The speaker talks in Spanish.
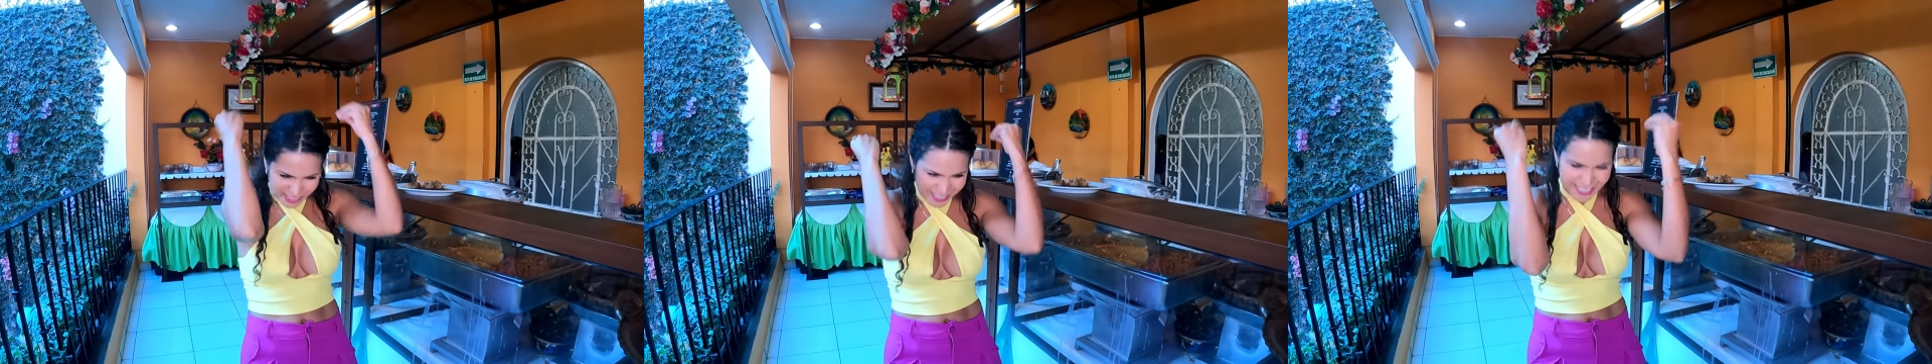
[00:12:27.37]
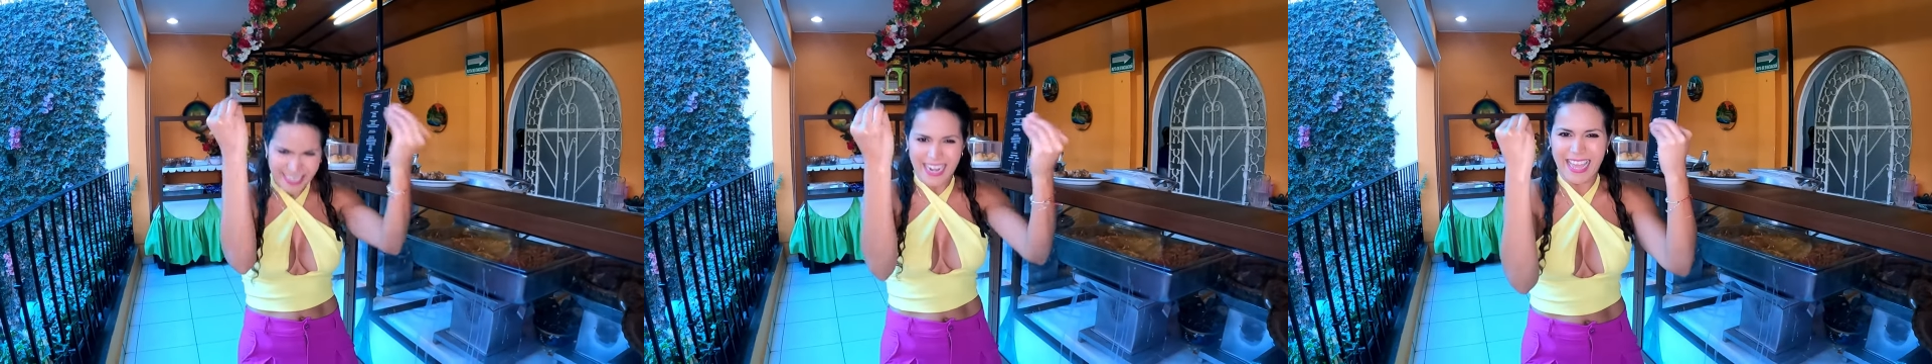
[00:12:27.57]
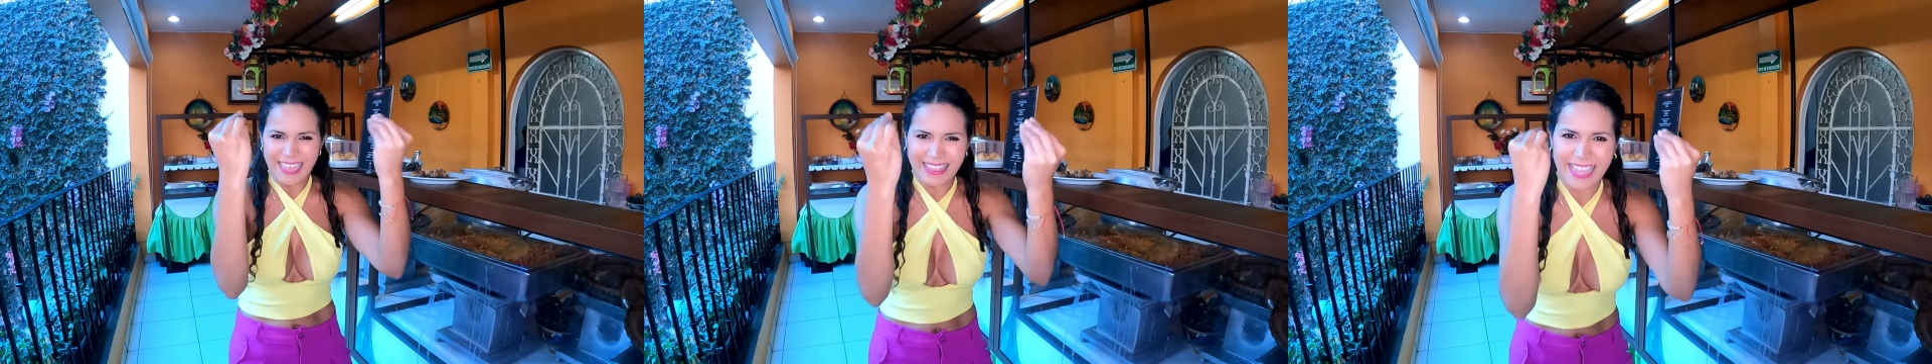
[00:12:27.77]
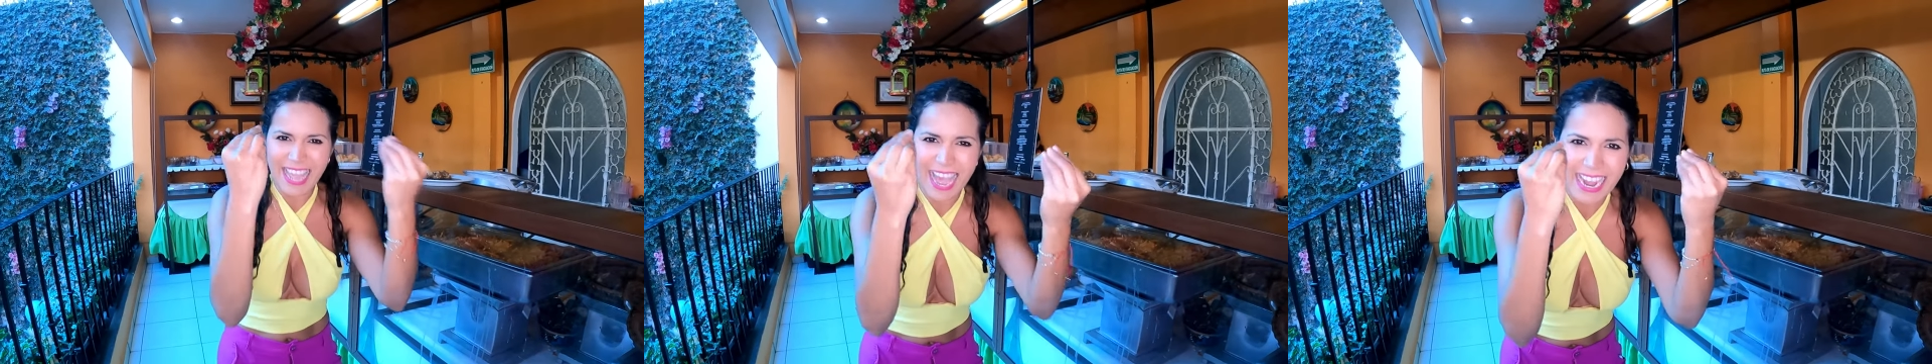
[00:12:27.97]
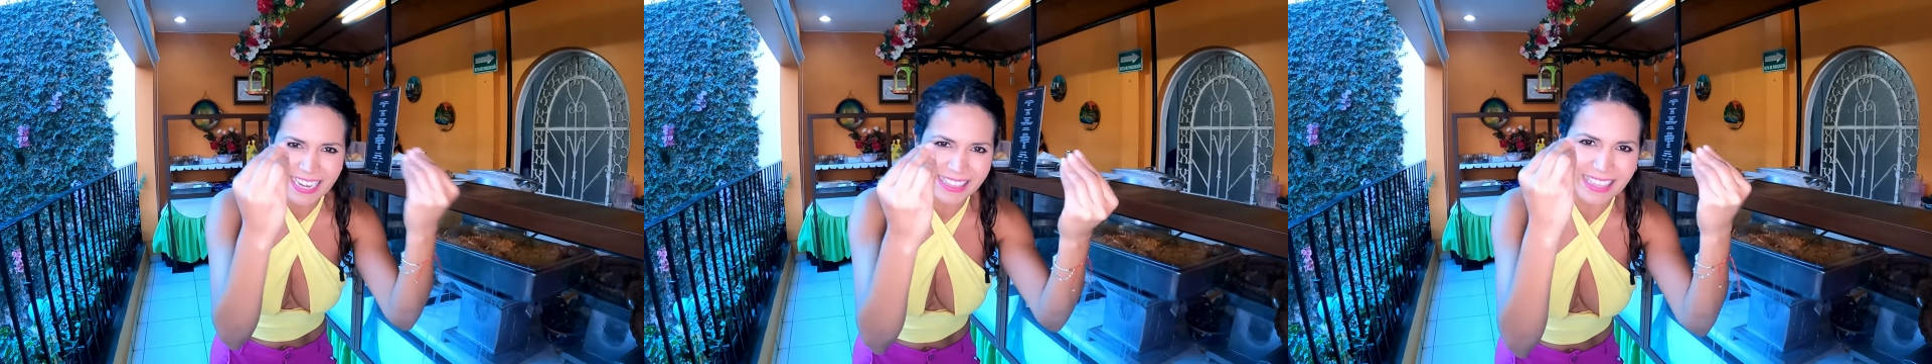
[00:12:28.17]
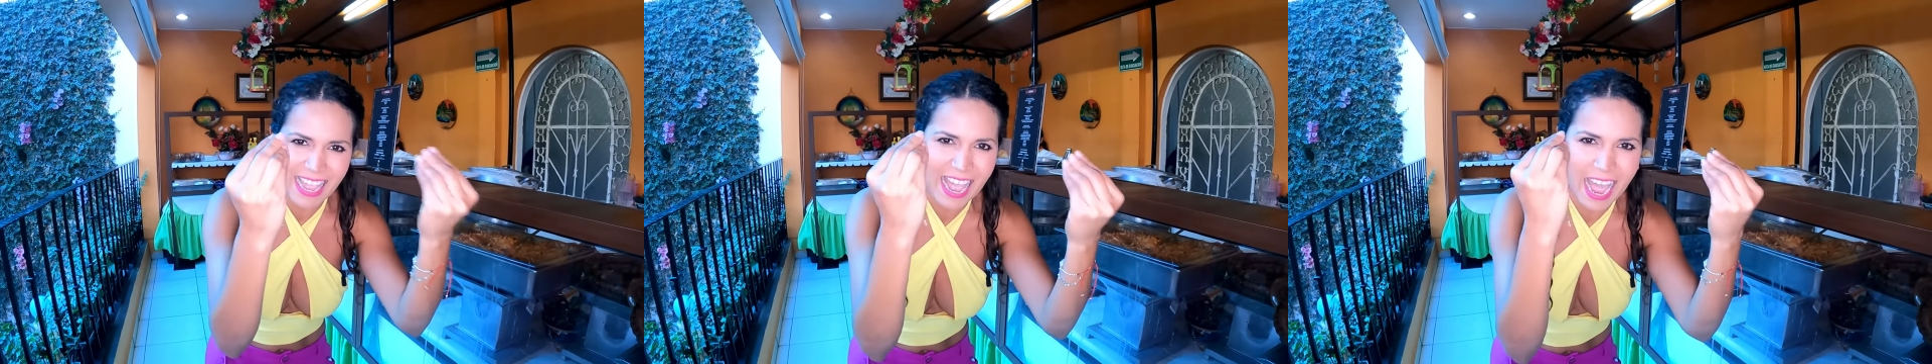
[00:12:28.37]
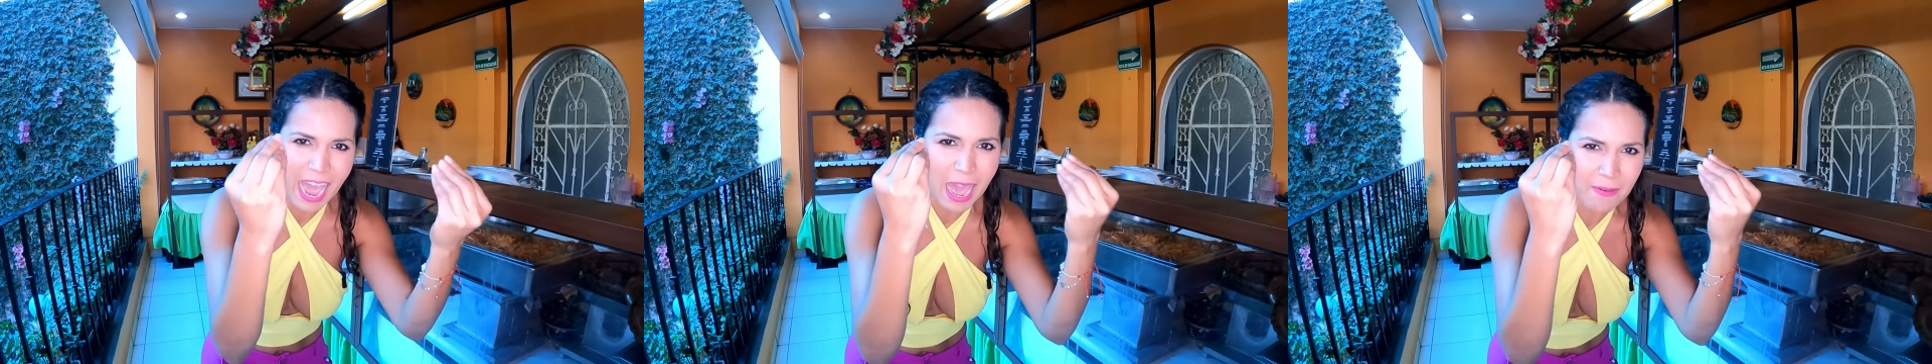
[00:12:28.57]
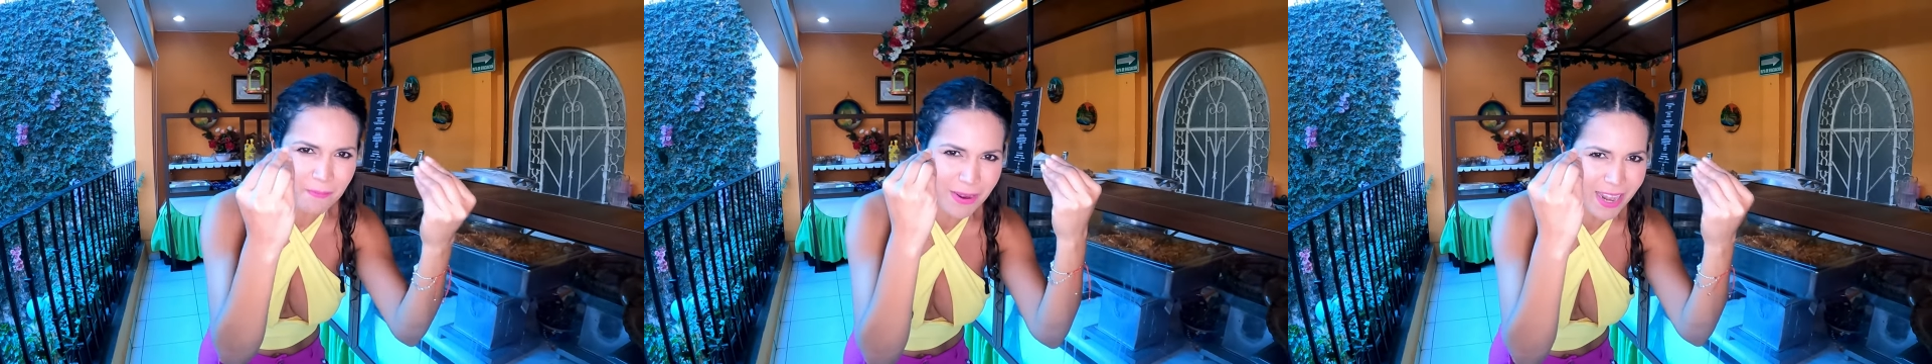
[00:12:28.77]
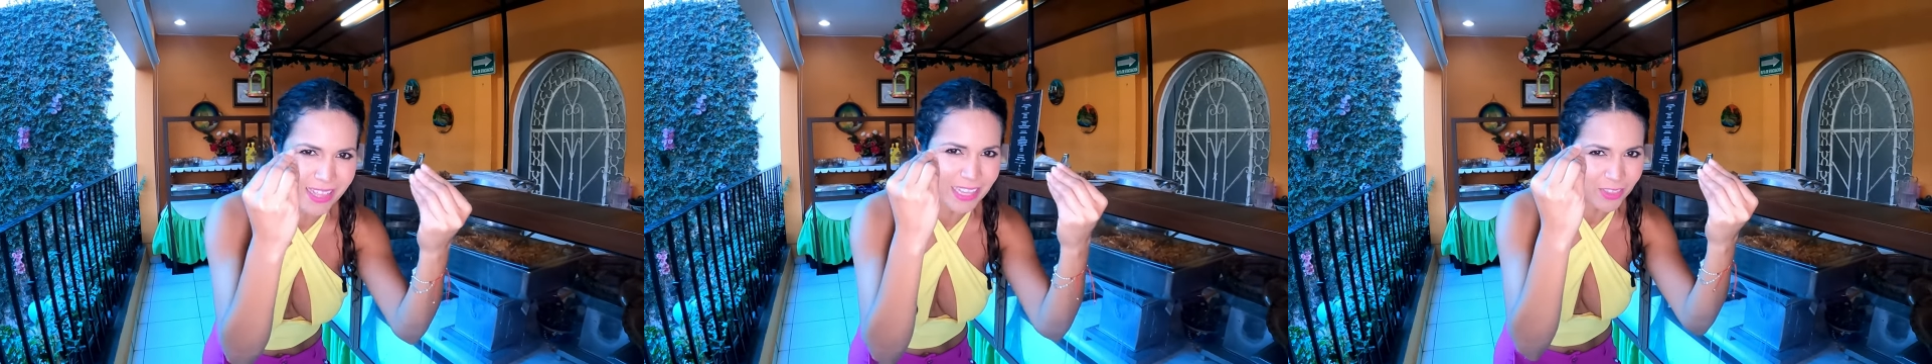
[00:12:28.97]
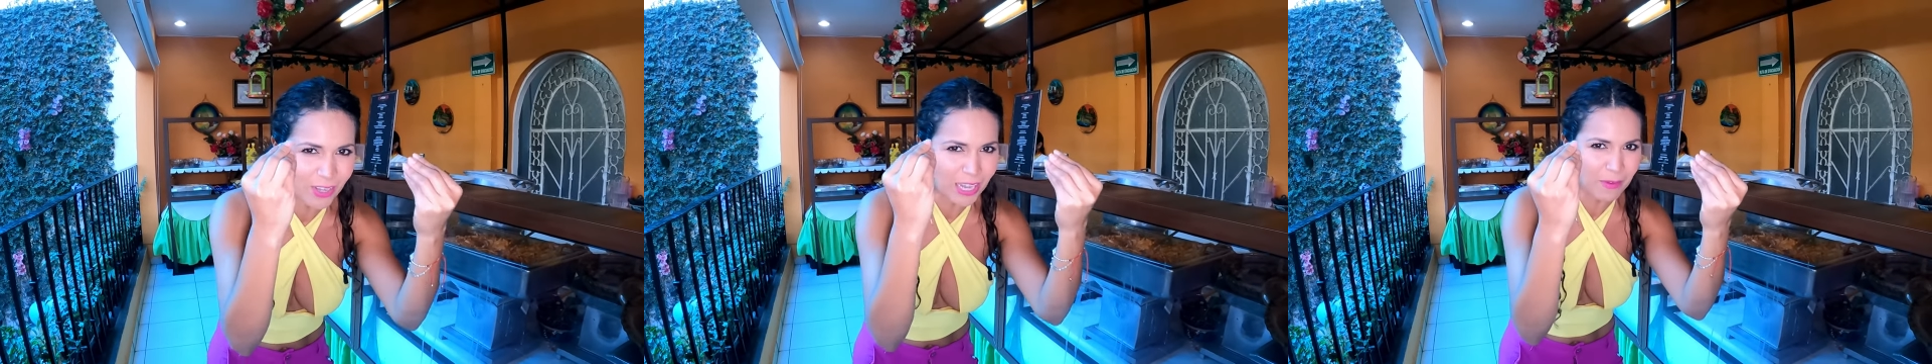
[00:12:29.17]
rete harta hambre
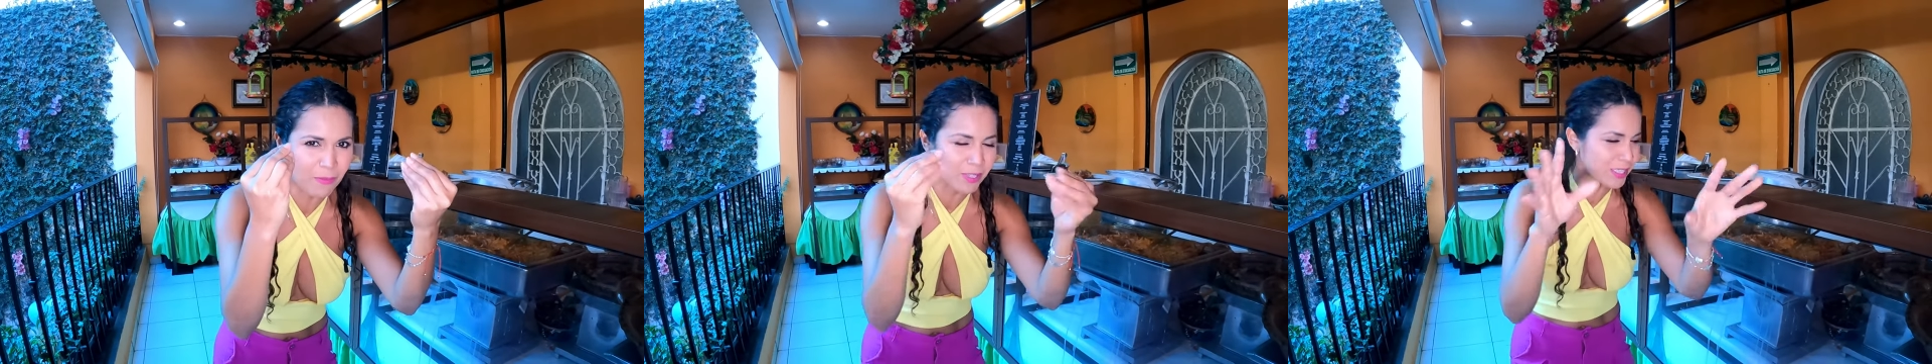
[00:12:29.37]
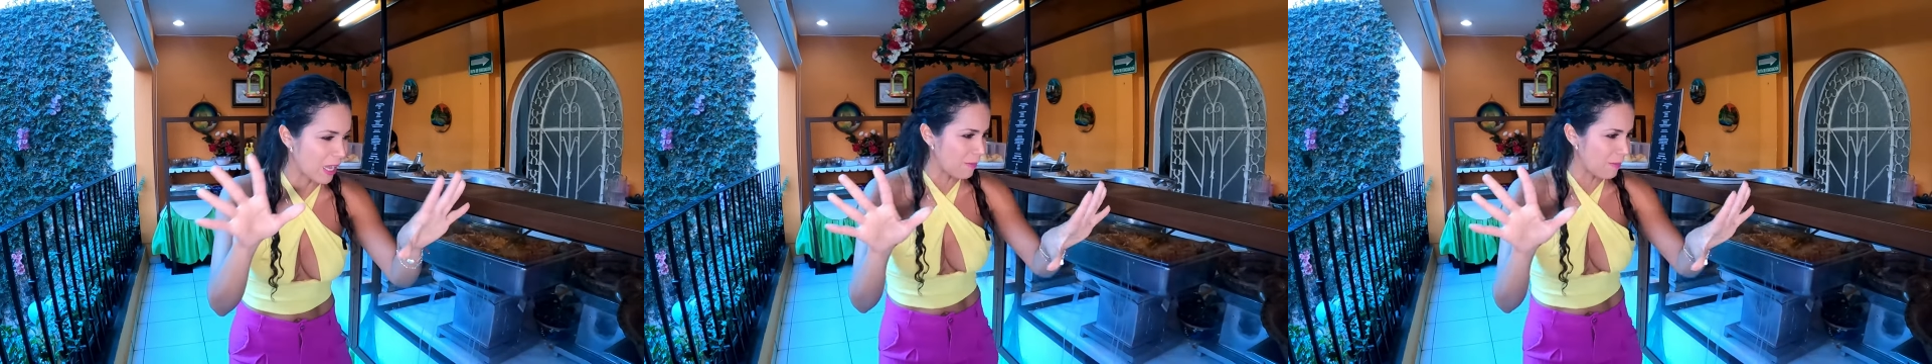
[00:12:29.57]
de tanto que hemos